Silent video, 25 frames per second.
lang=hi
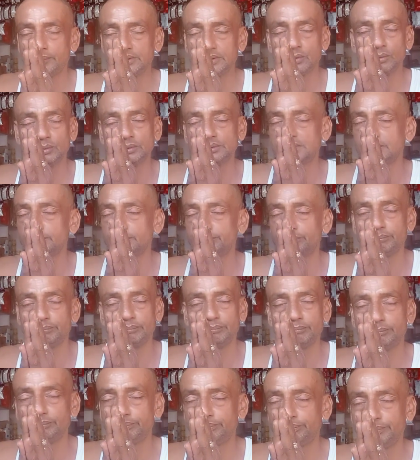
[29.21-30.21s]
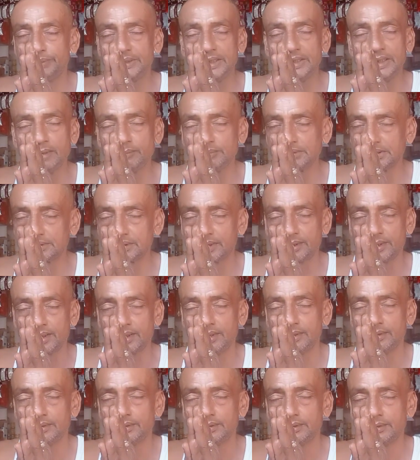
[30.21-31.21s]
में तो उसे फील मत करना
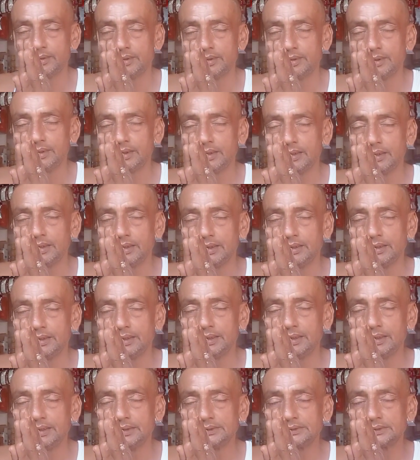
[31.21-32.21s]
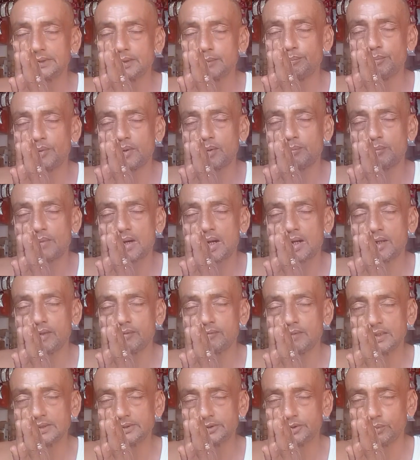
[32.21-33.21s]
इन सब ब्रह्मांड
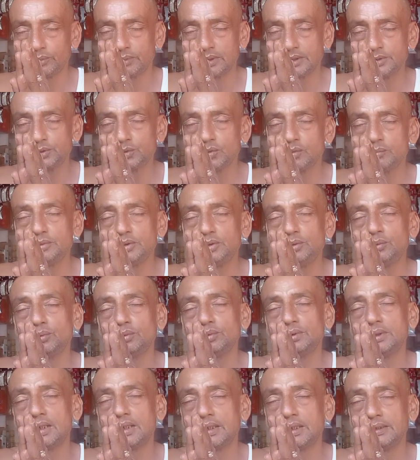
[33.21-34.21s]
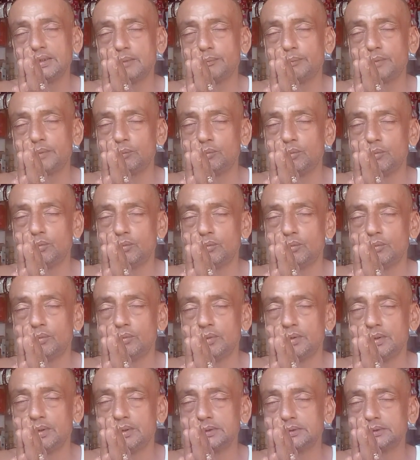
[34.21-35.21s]
वासियों का जो भी तुम तरह है प्रभु
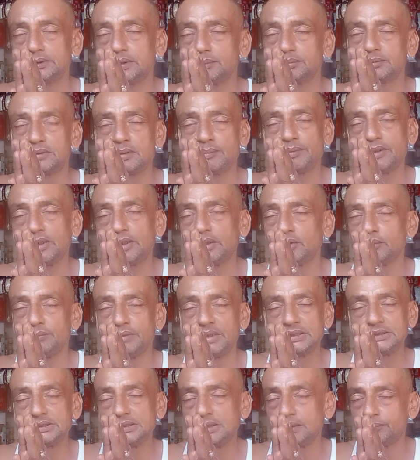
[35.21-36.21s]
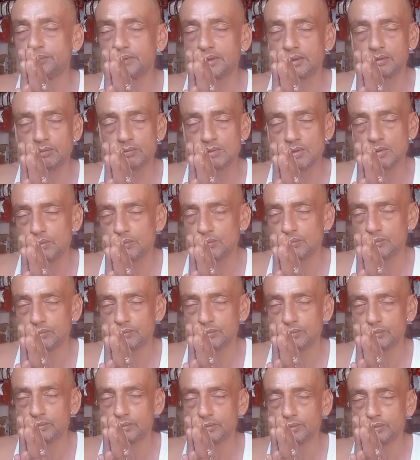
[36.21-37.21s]
सबसे पहले तो मेरे सिर पर रखवाओ
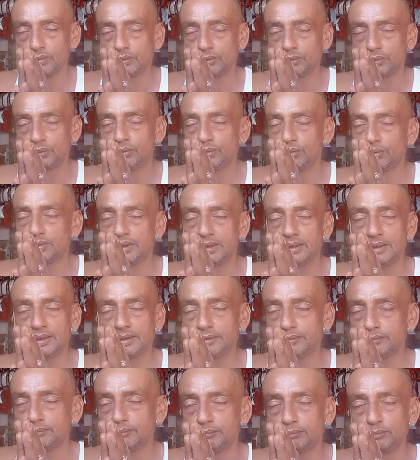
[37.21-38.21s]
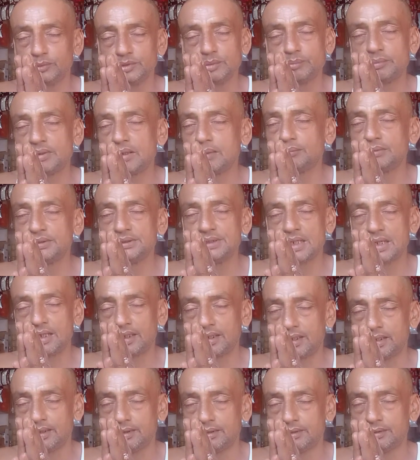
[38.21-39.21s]
क्योंकि मुझे बड़ा मज़ा आ
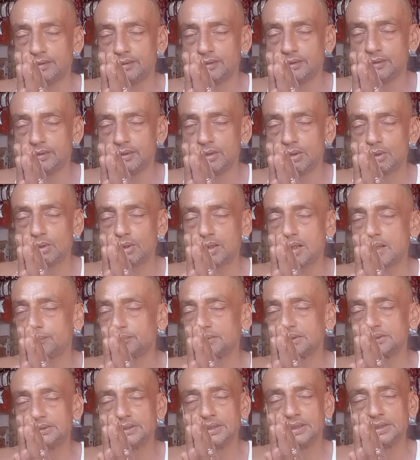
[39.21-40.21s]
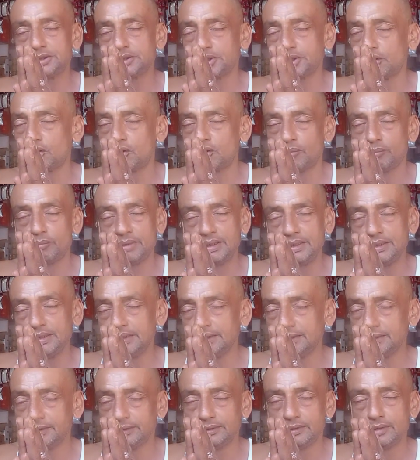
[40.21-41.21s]
रहा है और आपके सिर चढ़ना मैंने
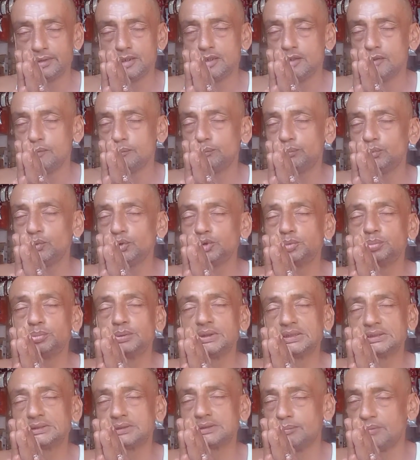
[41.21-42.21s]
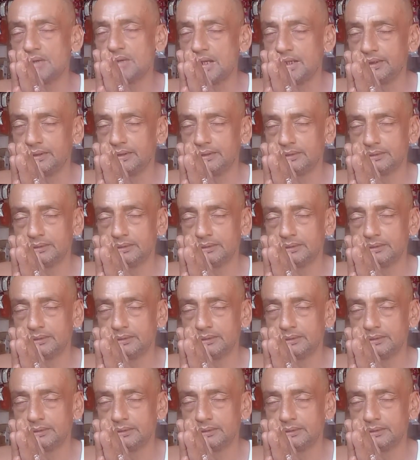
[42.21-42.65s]
पुष्प के समान